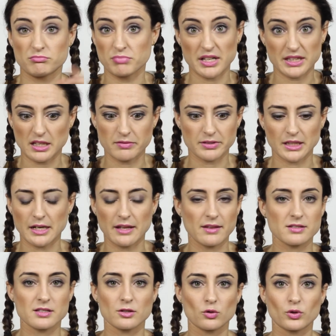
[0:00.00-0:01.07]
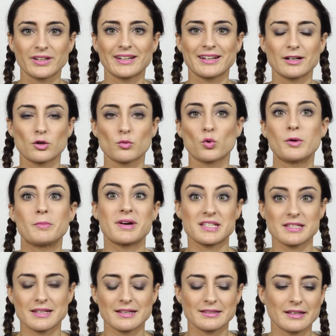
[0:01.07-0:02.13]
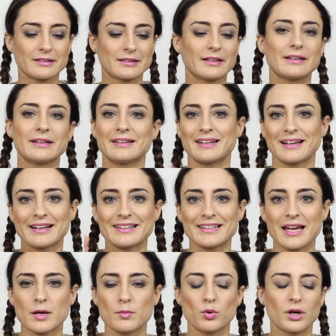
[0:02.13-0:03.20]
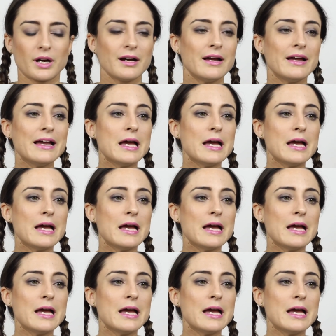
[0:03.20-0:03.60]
prácticamente nada, siendo que era como el más hidratante en aquella época.